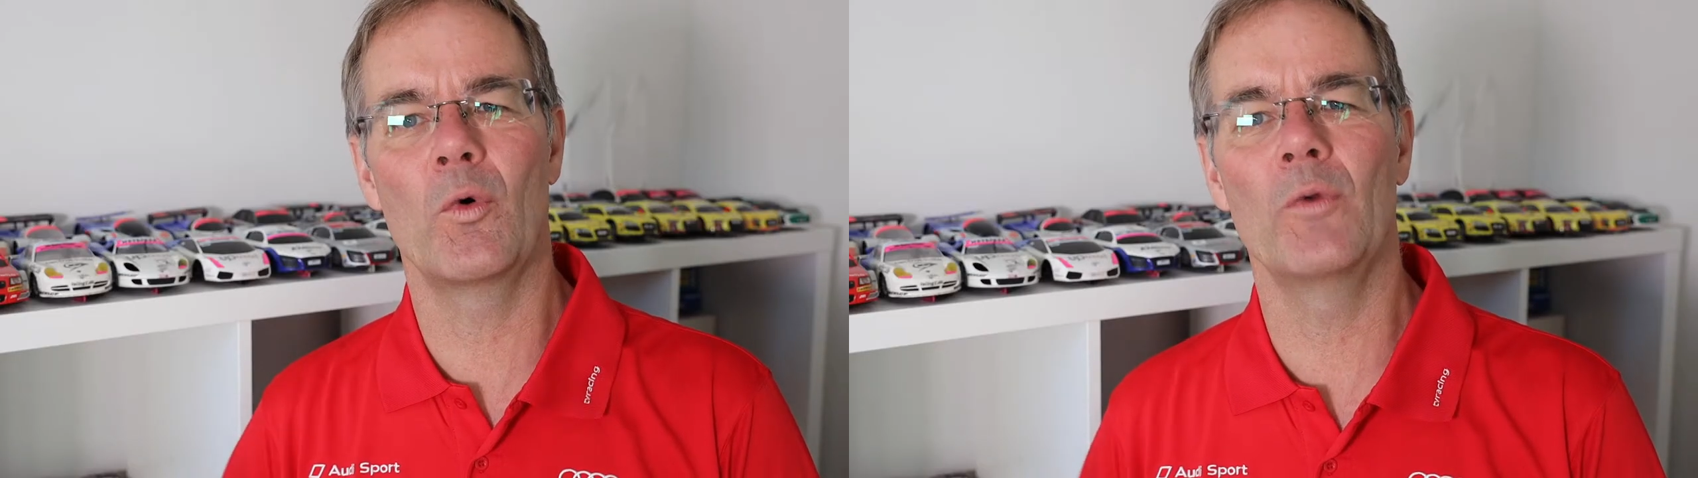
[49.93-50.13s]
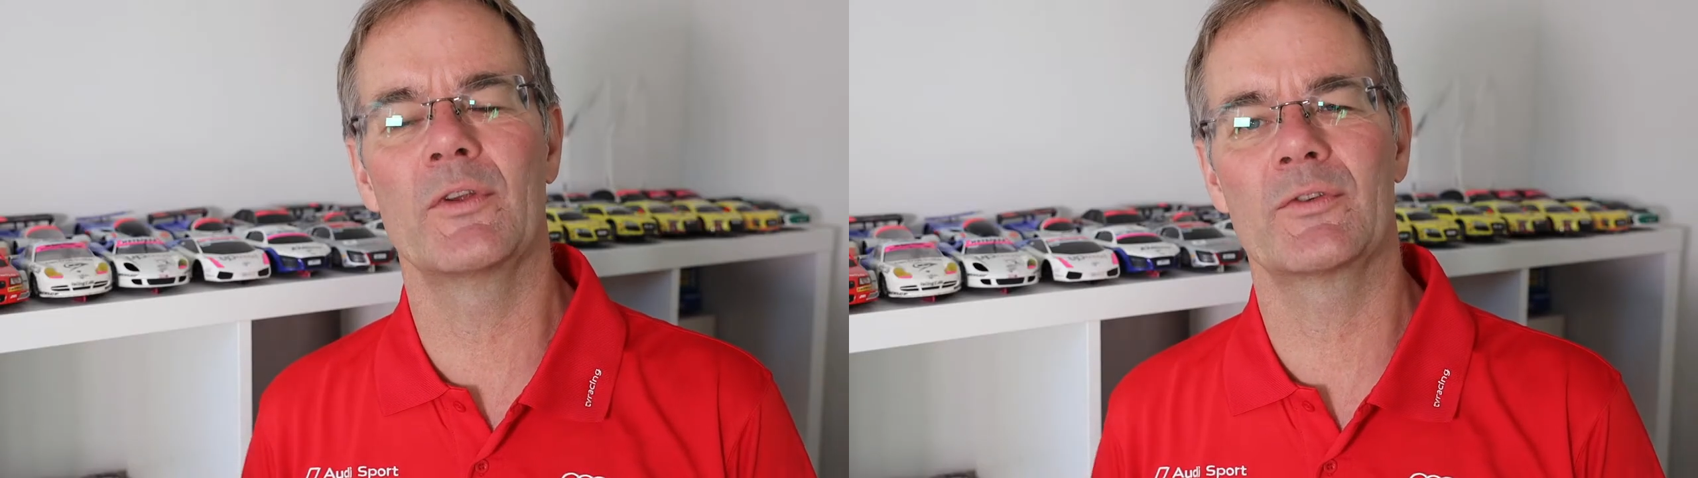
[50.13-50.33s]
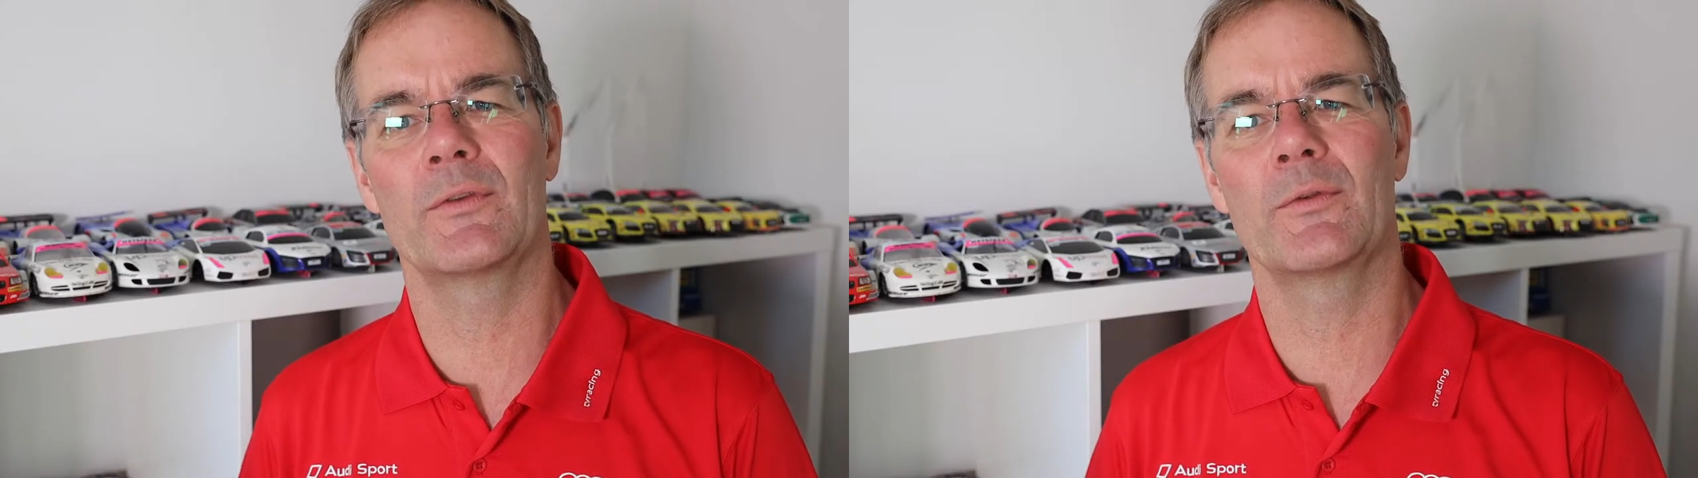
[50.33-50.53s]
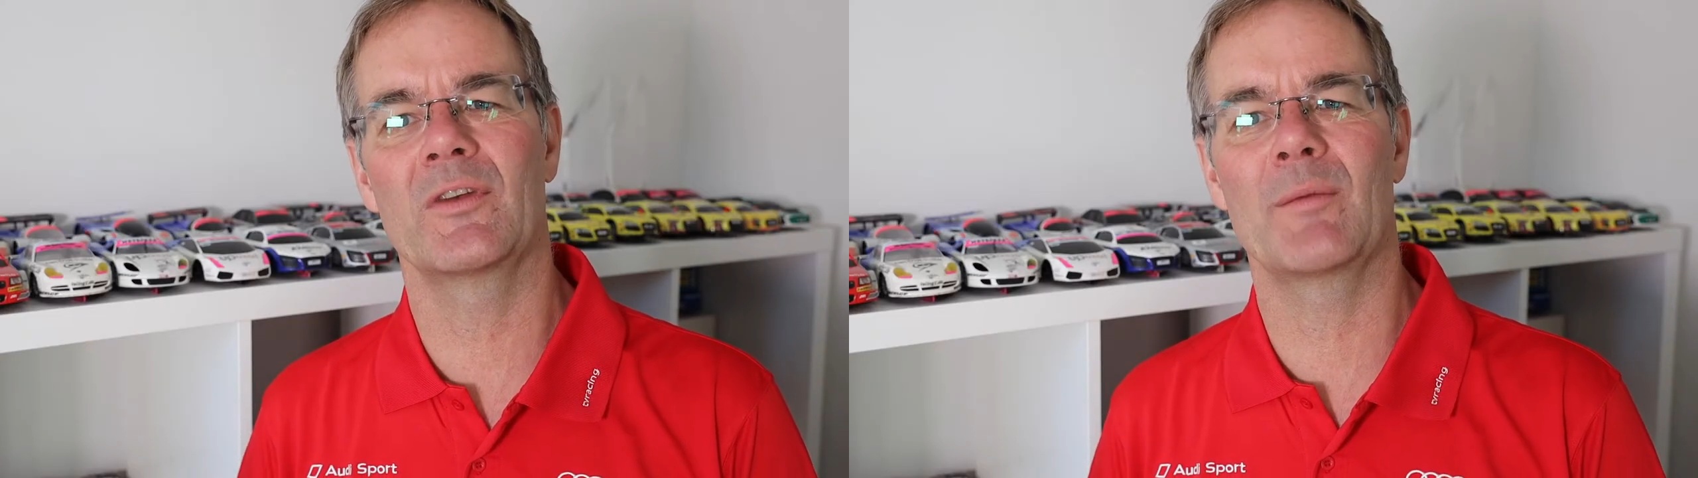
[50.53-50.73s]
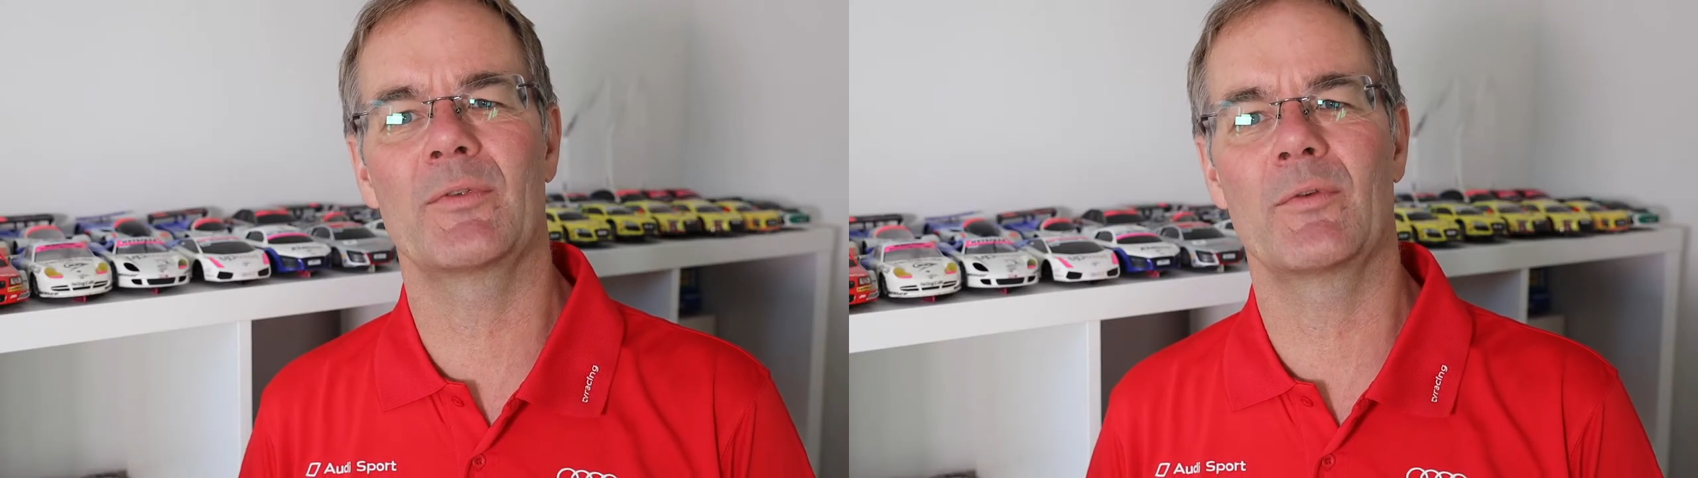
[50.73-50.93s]
Unterstützung
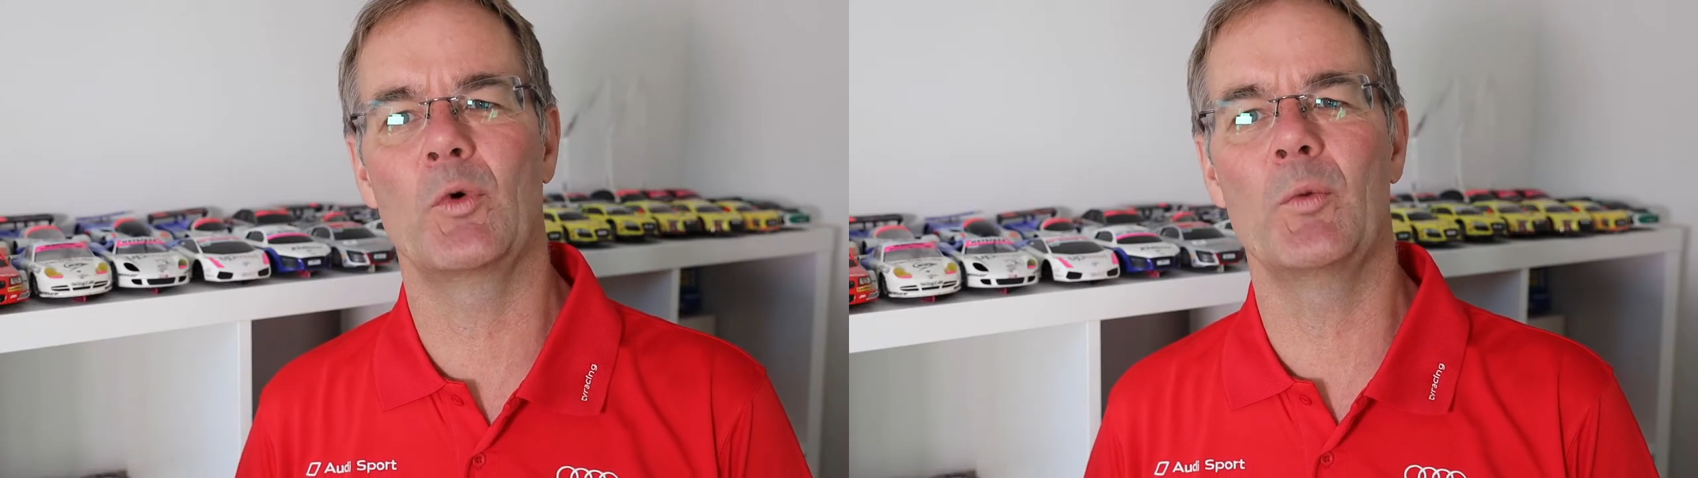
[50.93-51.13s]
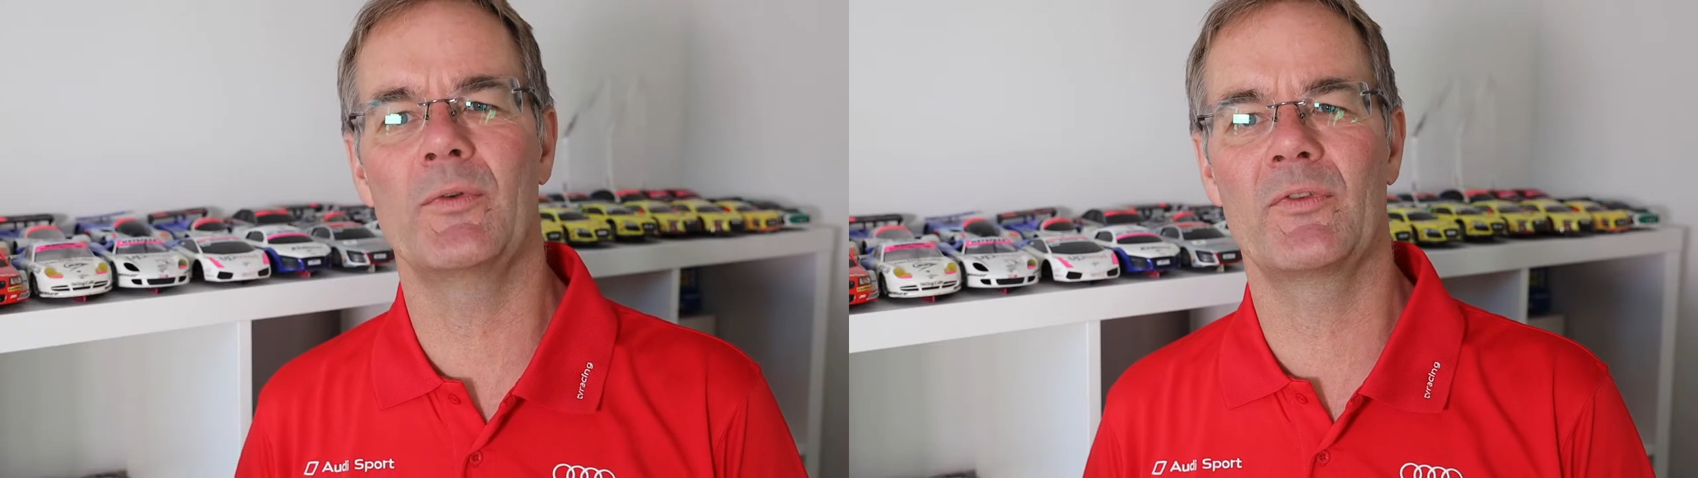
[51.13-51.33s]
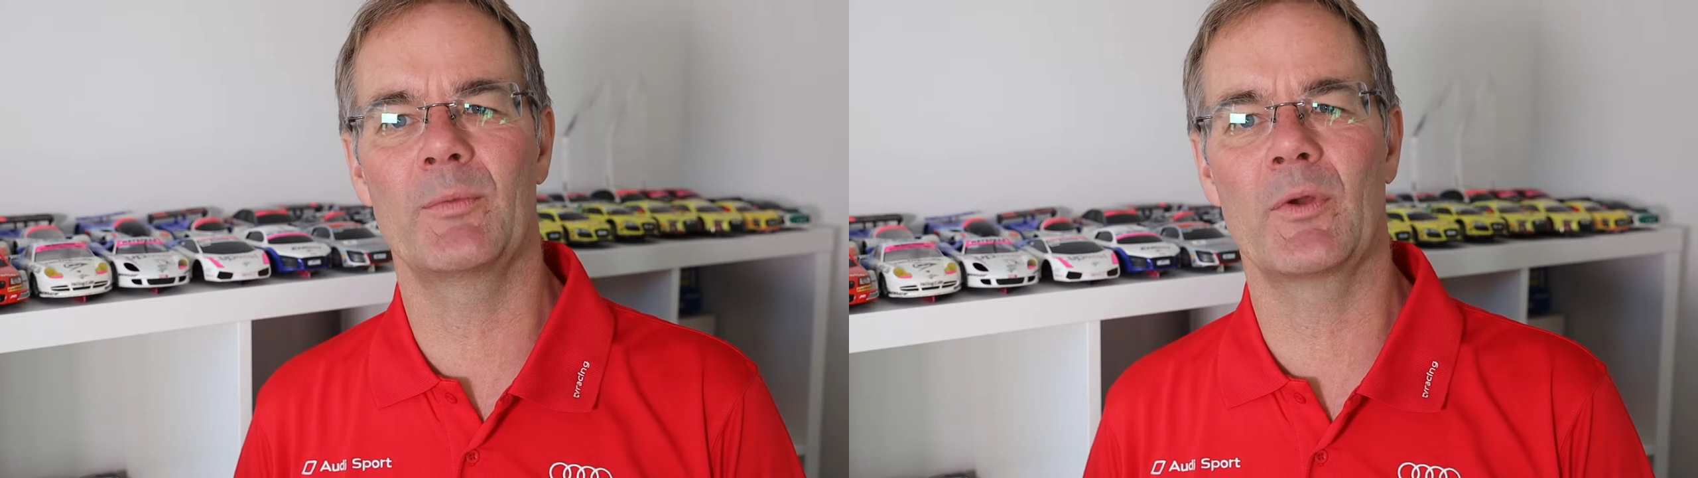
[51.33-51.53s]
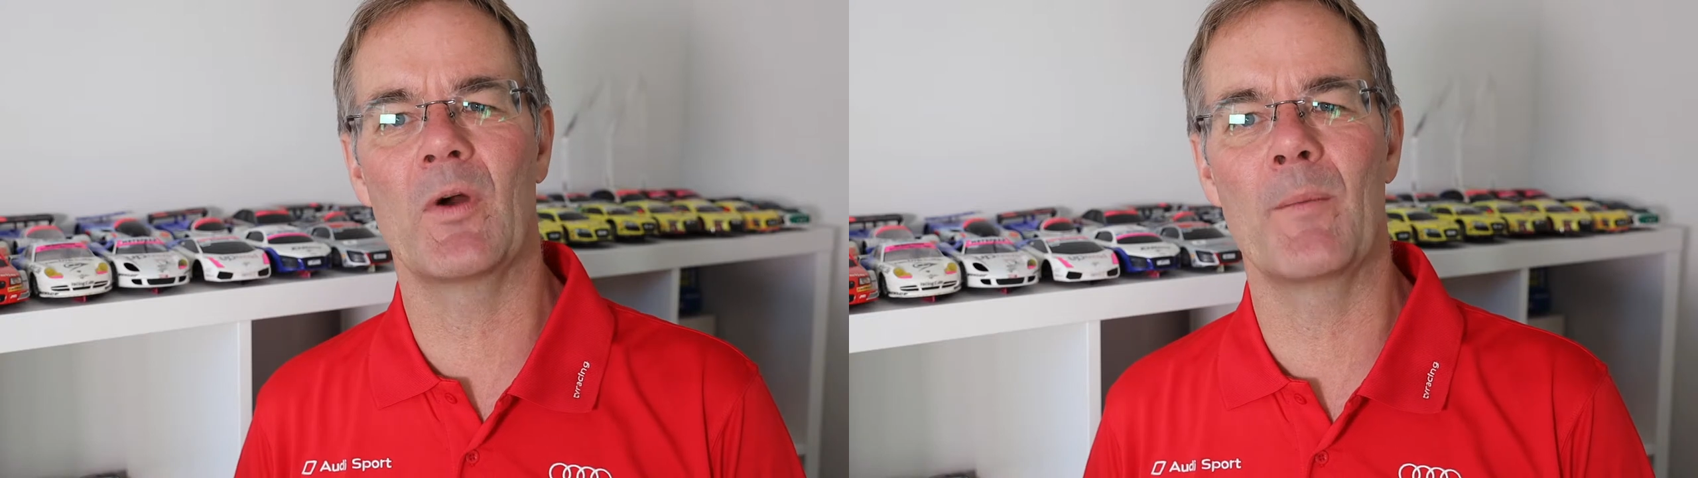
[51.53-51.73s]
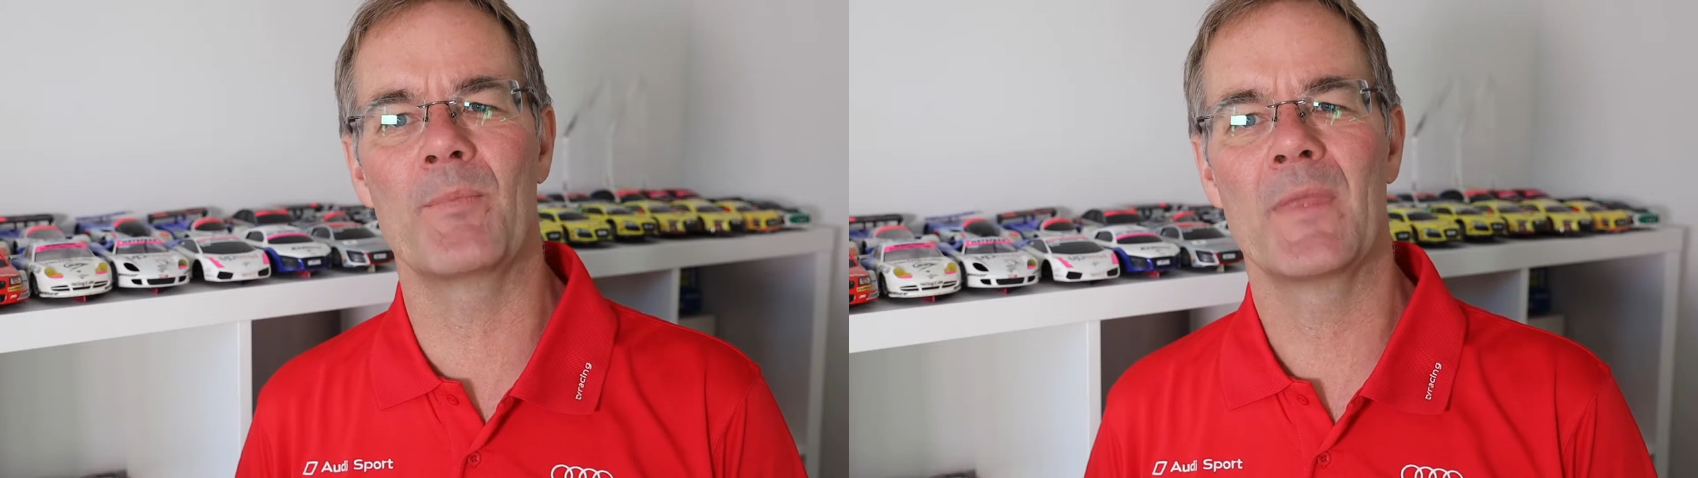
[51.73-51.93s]
damals von Opel zu
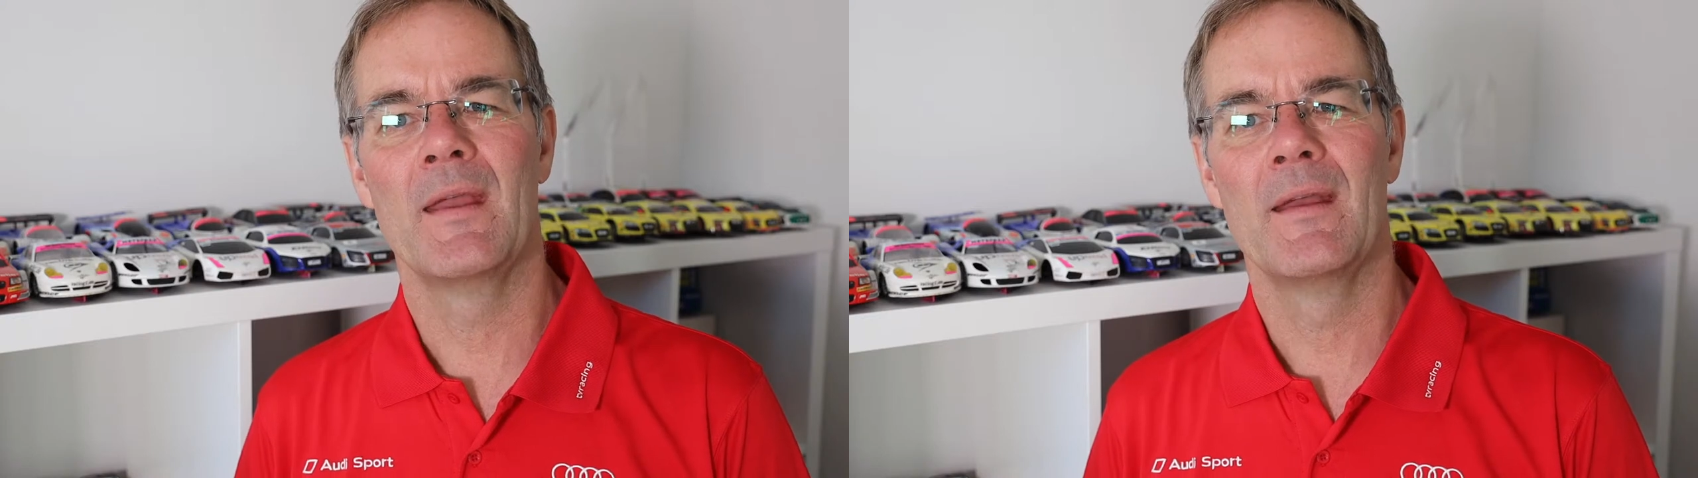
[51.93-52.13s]
bekommen.